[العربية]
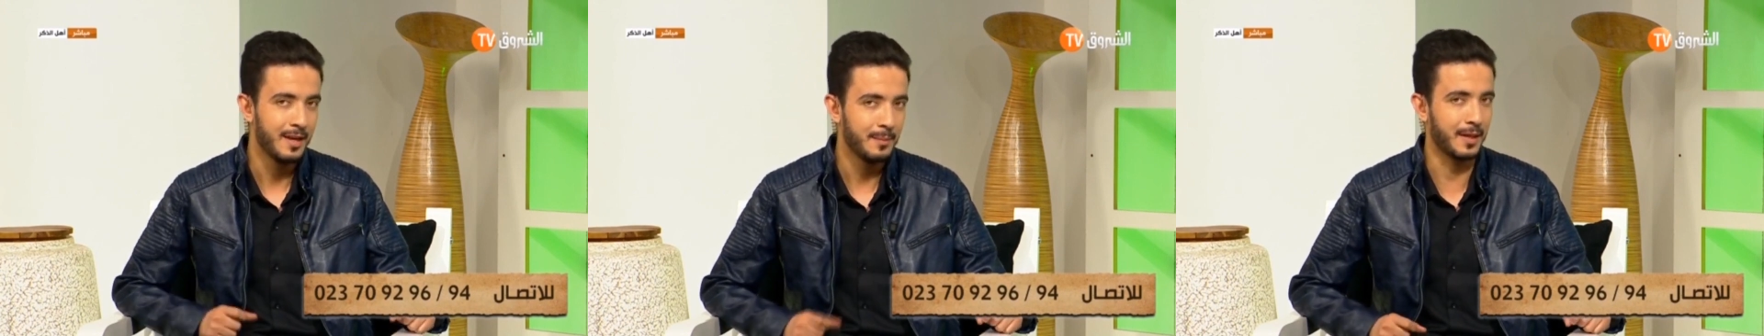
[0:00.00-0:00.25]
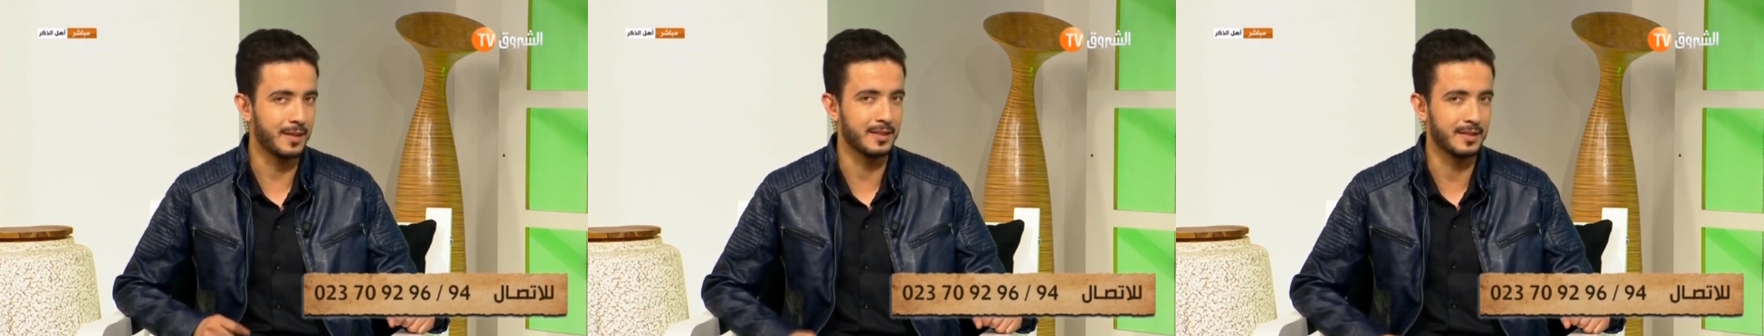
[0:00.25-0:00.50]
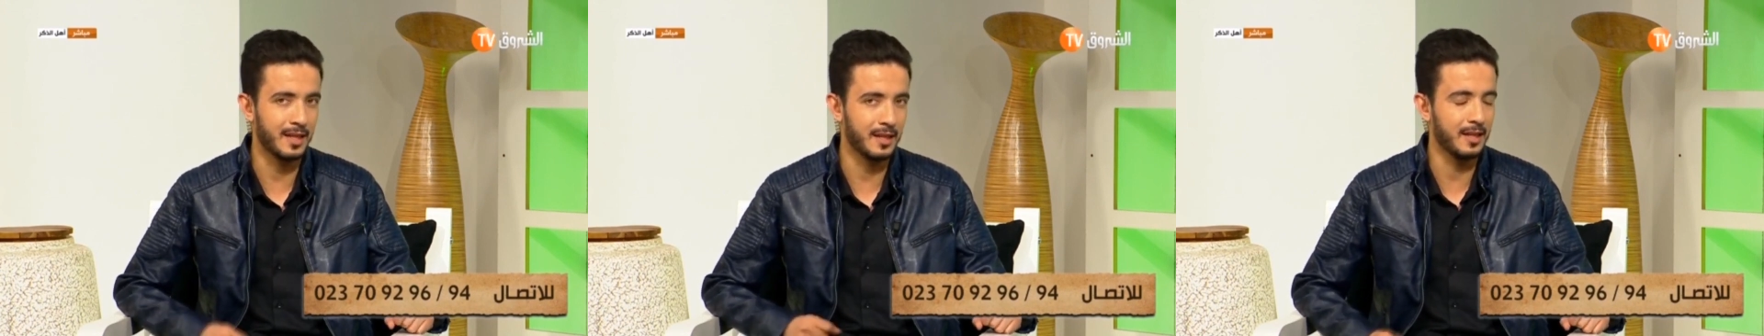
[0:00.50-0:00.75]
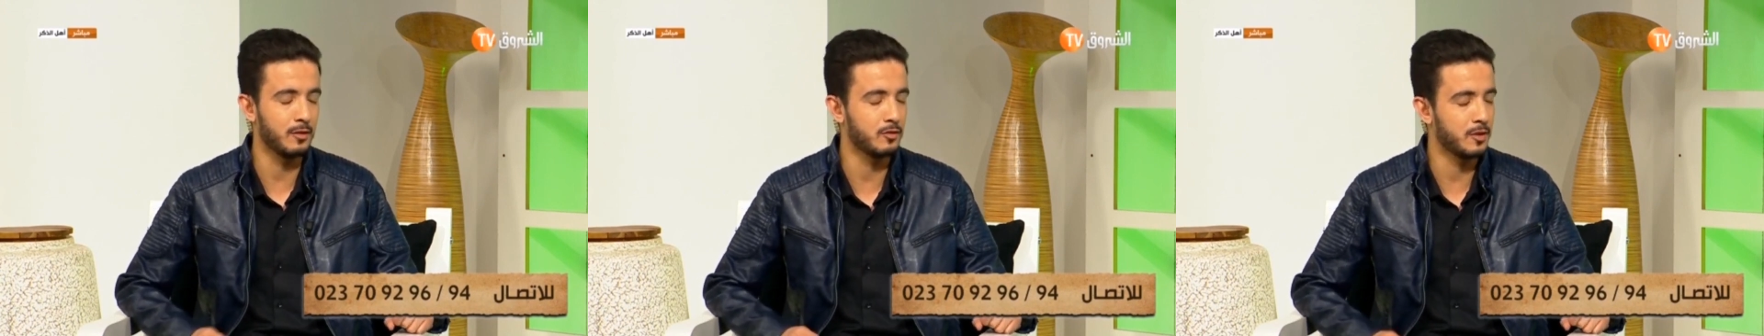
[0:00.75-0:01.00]
باختصار
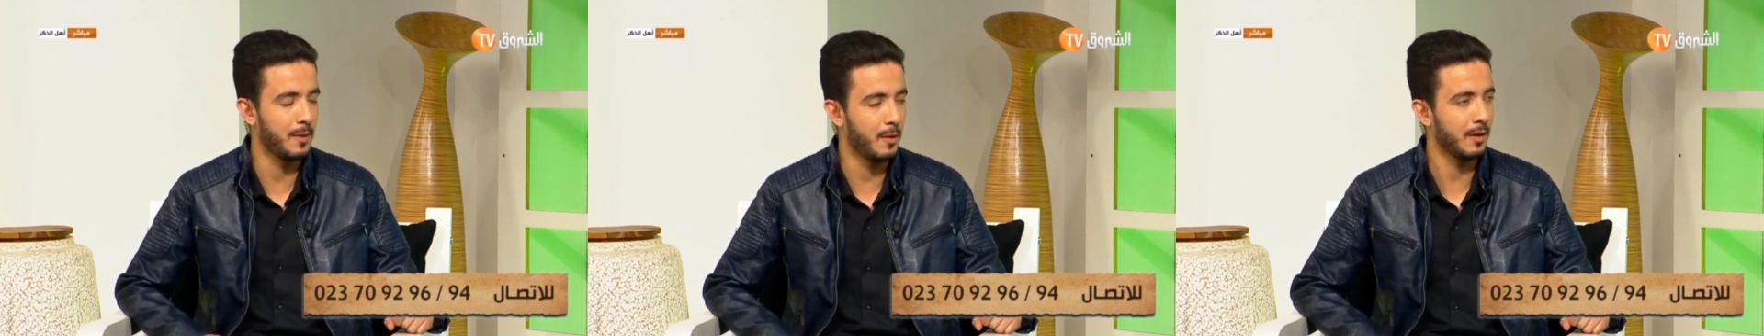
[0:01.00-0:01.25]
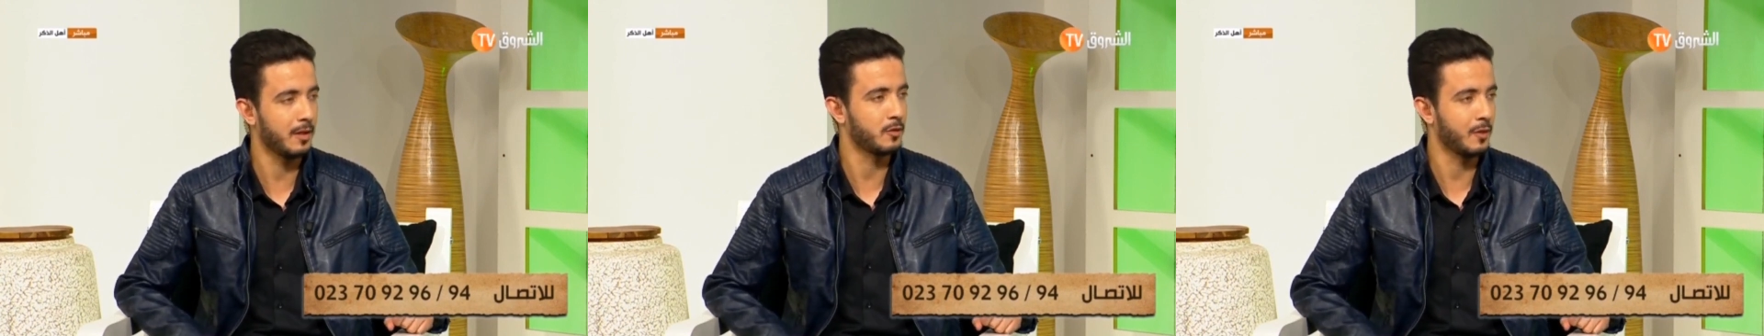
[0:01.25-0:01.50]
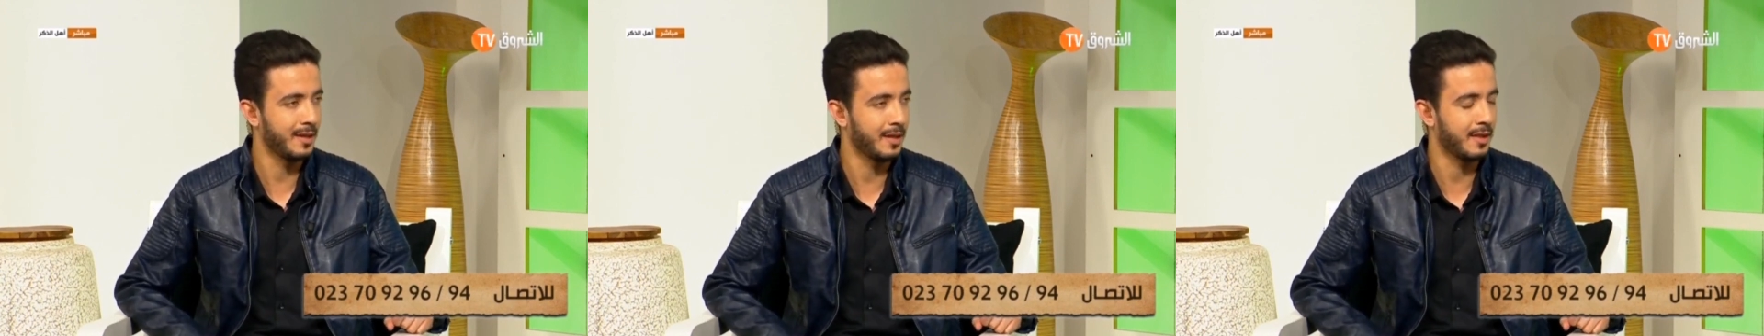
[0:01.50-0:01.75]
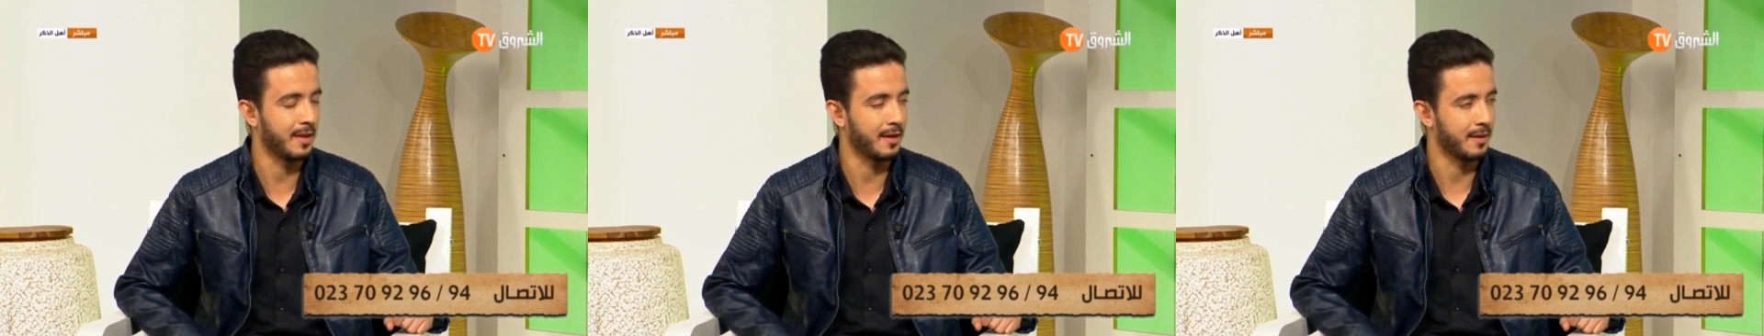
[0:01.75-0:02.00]
كي نجيبه على سؤاله
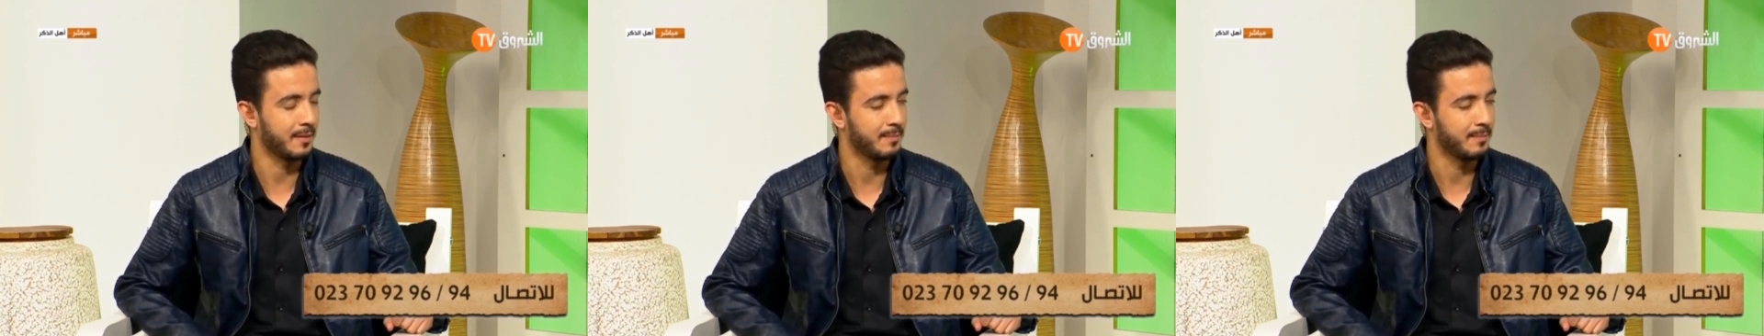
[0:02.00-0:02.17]
الثاني